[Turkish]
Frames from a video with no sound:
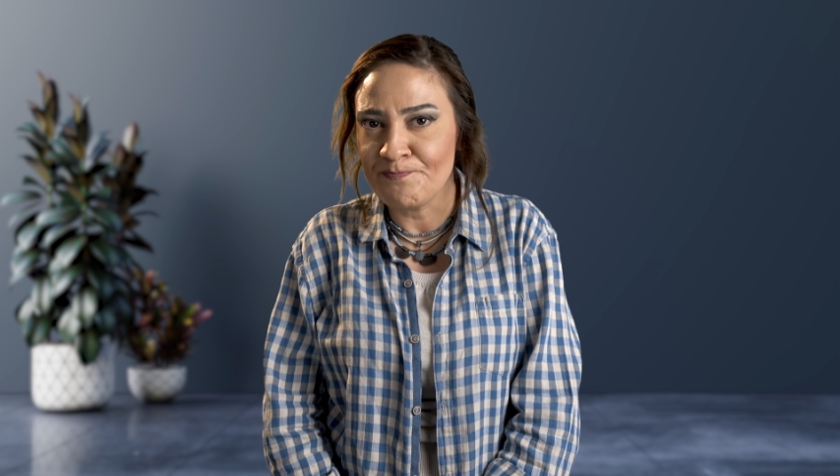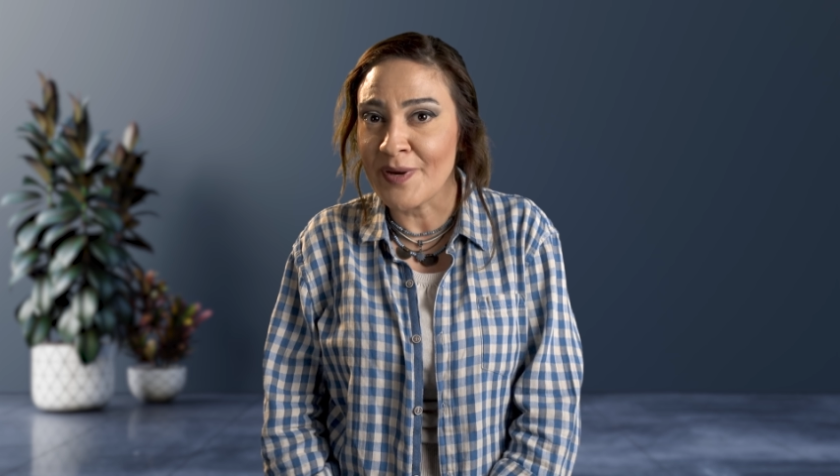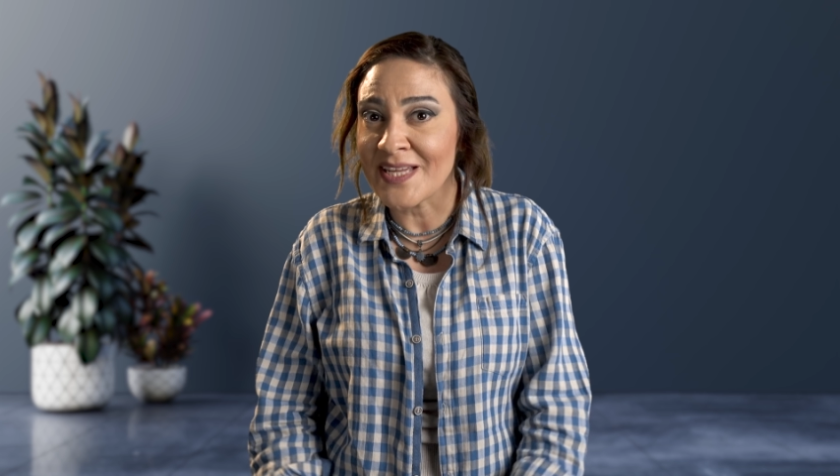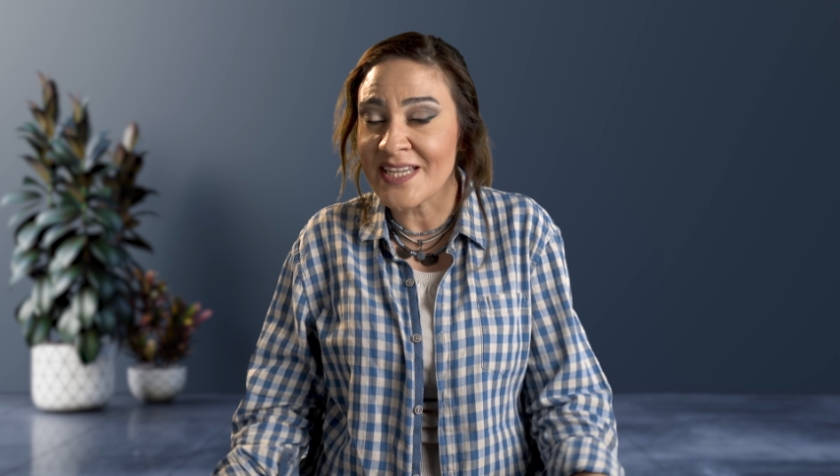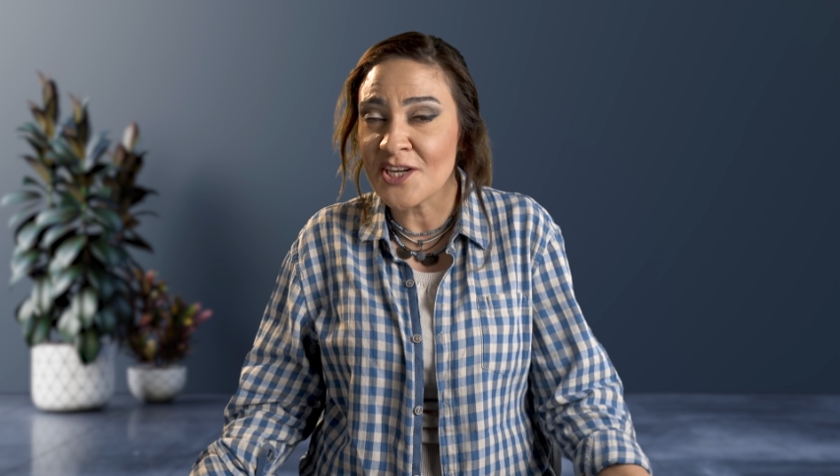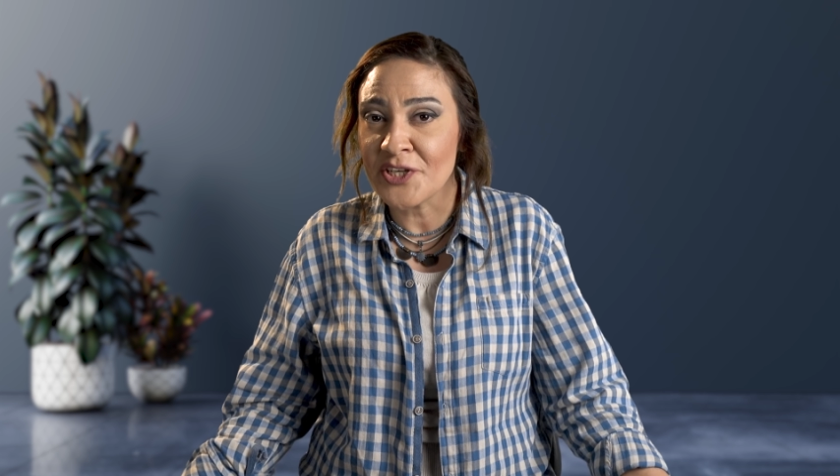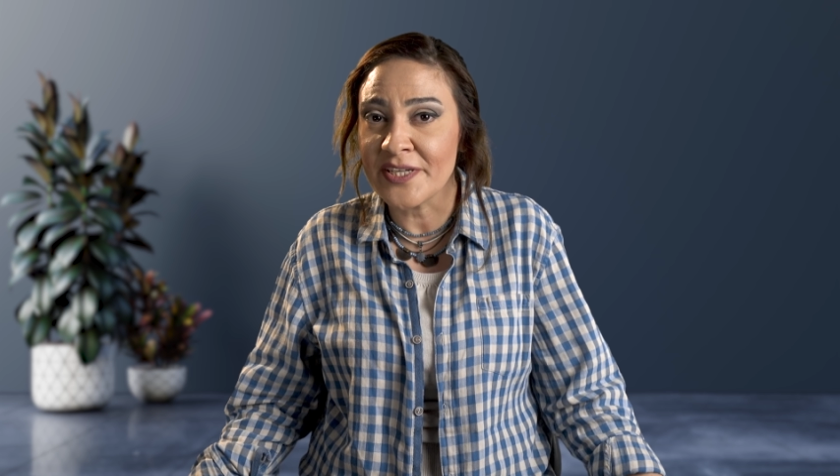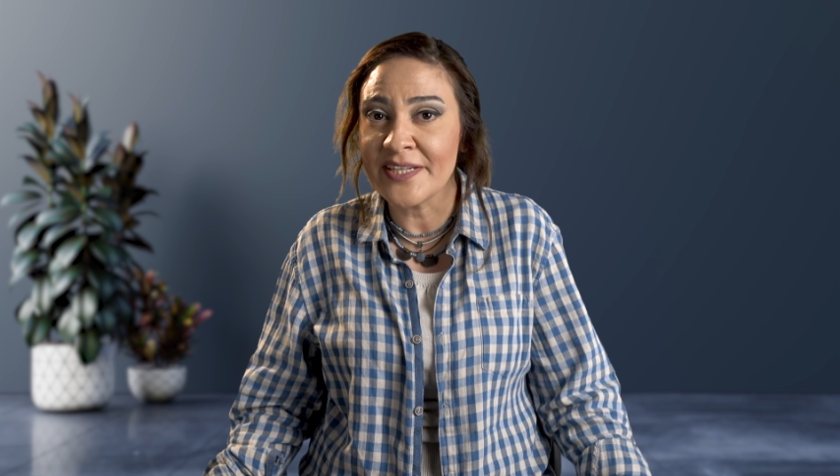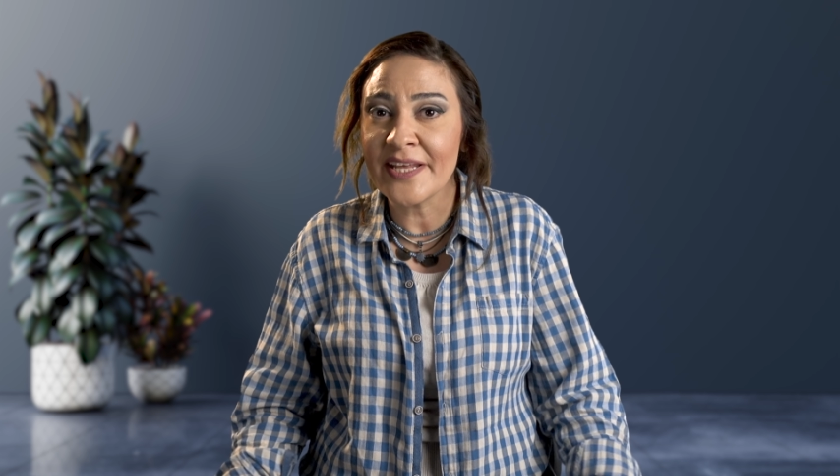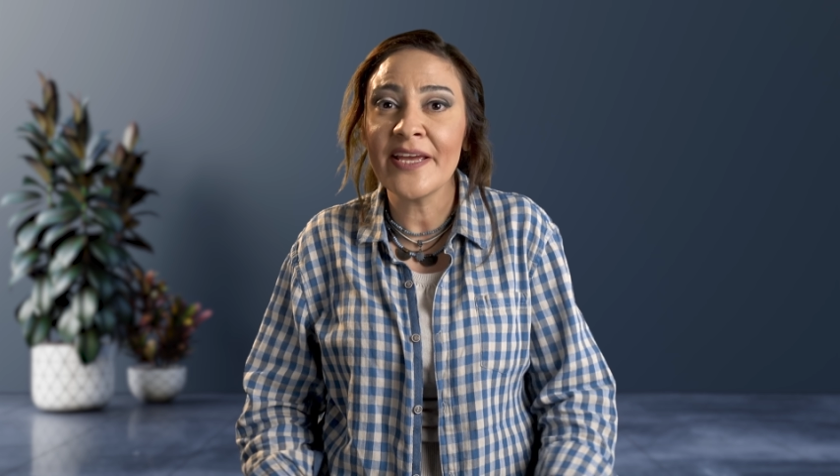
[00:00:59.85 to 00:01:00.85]
Benzer
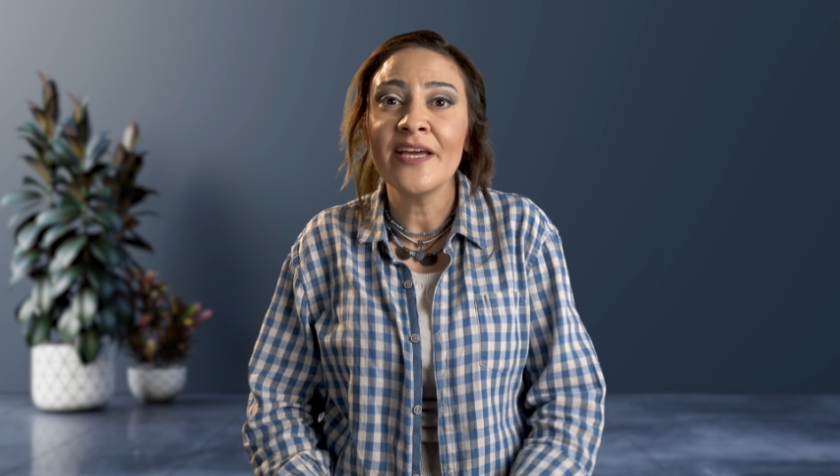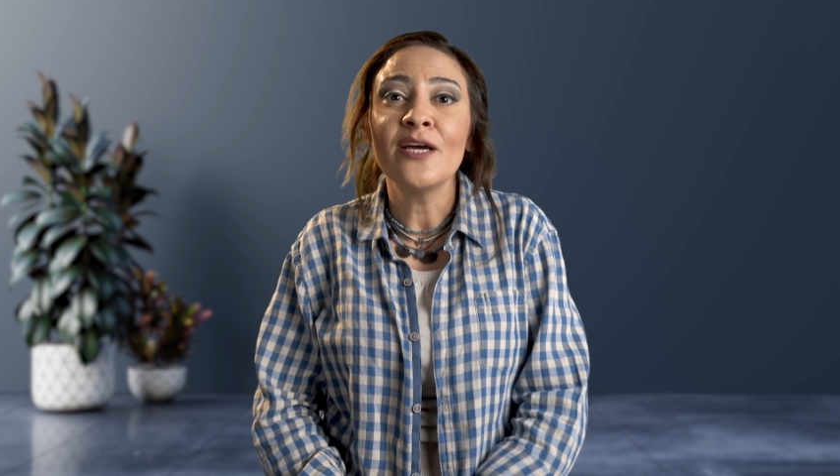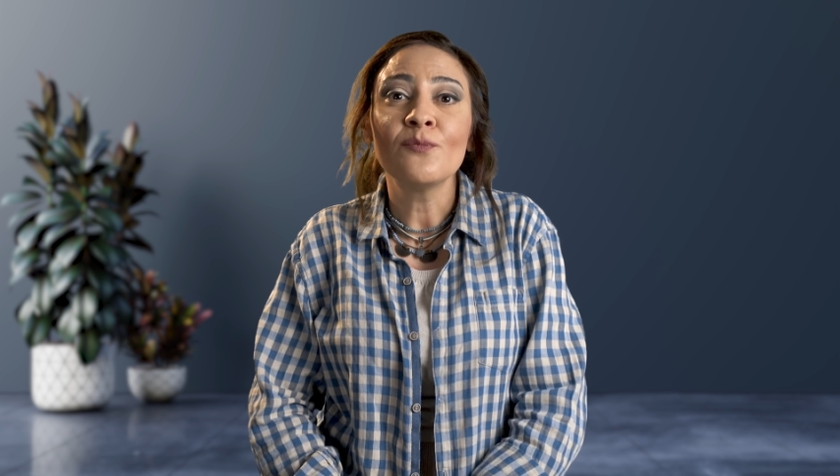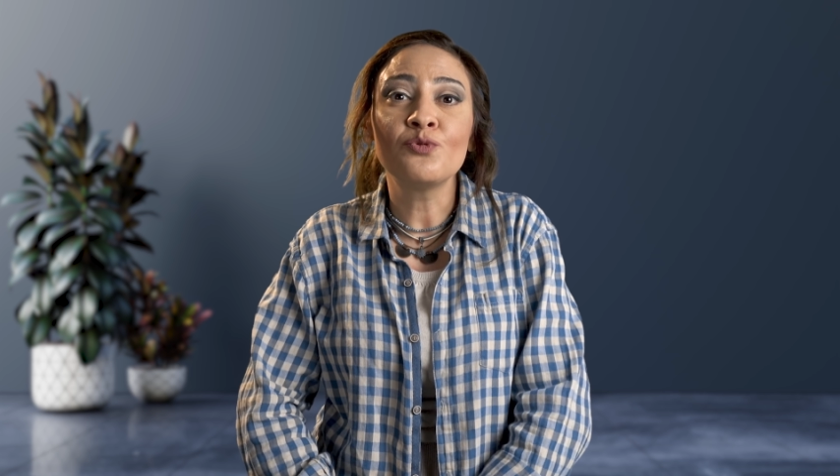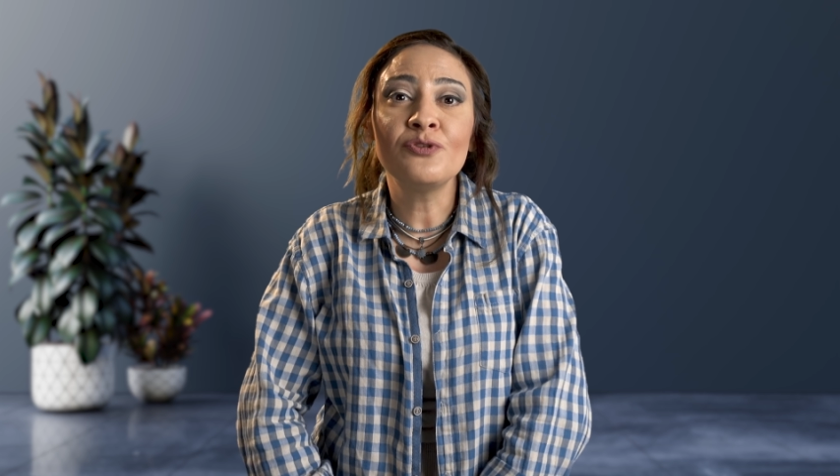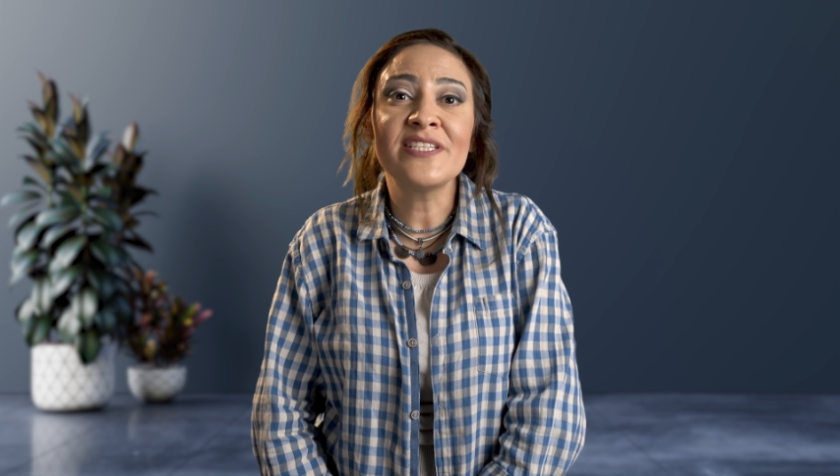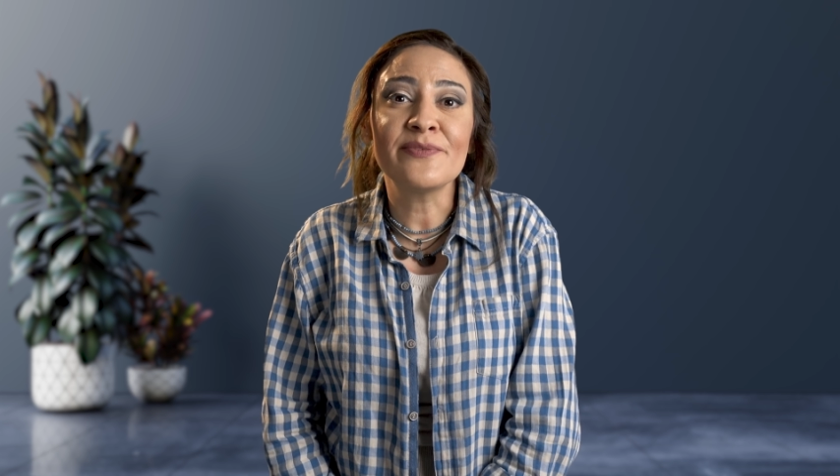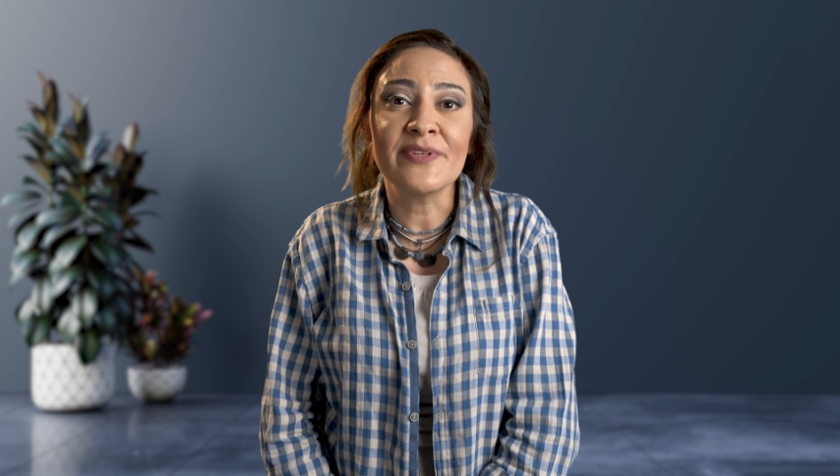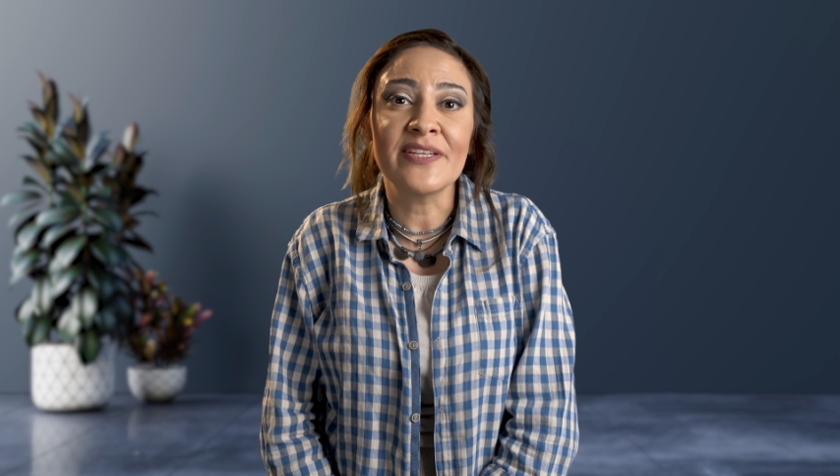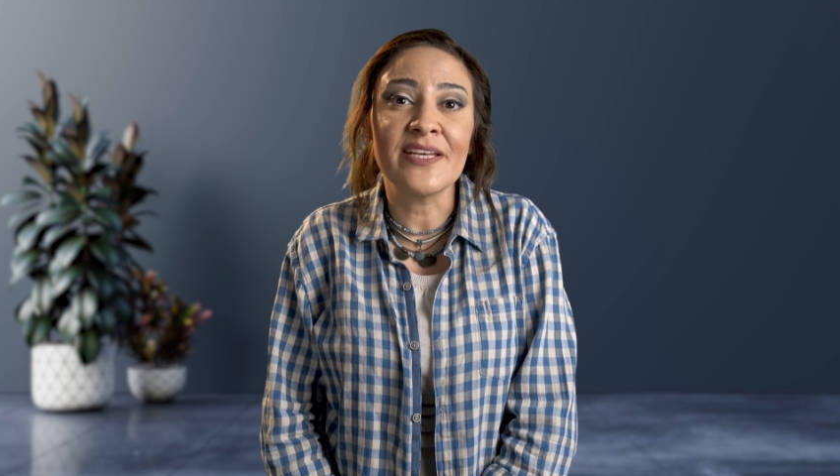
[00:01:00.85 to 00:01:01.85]
şekilde
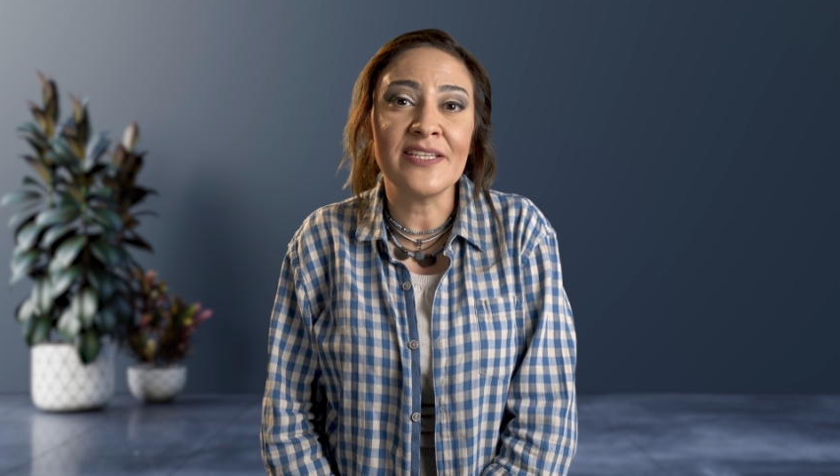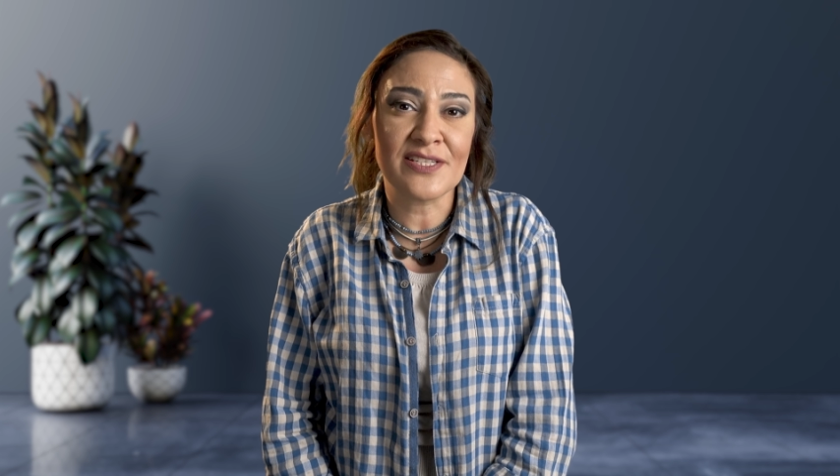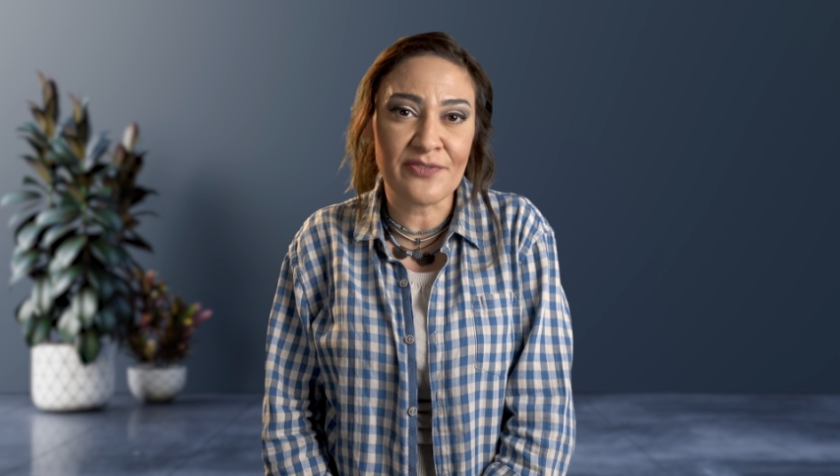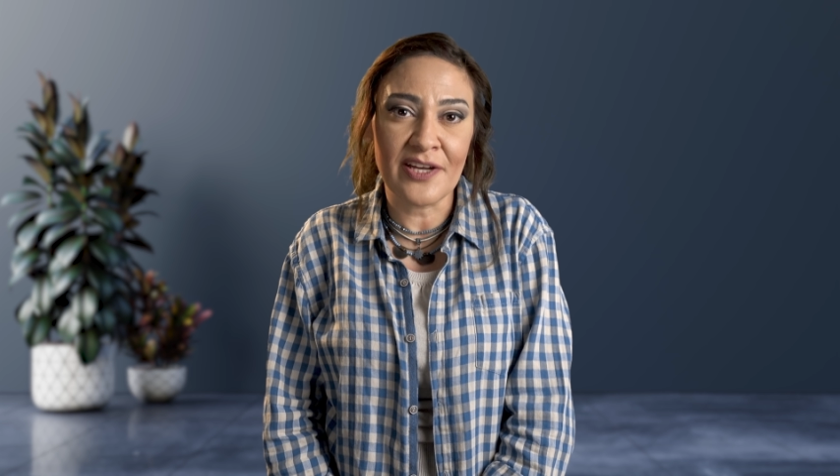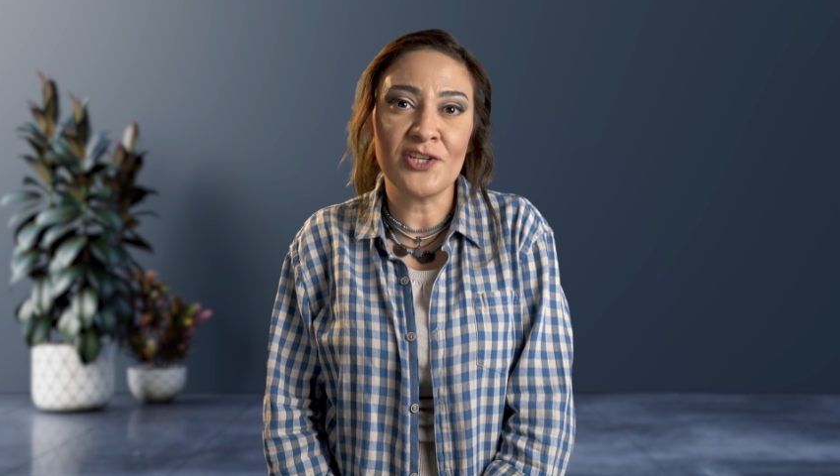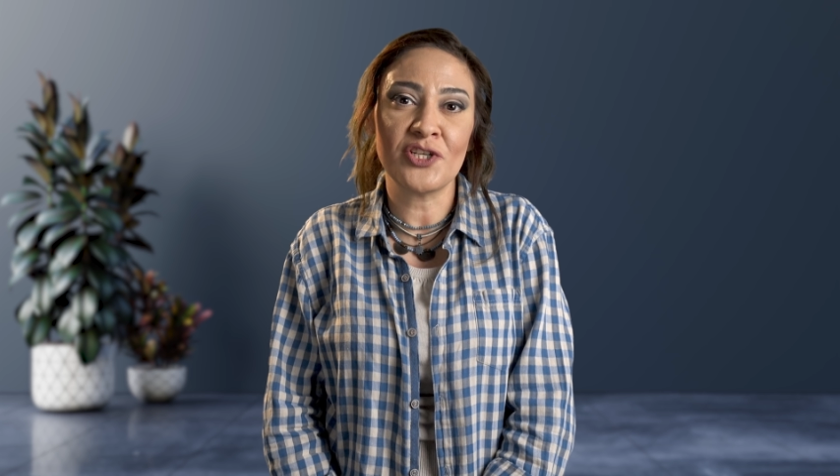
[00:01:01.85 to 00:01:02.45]
Budizm'de de inzivaya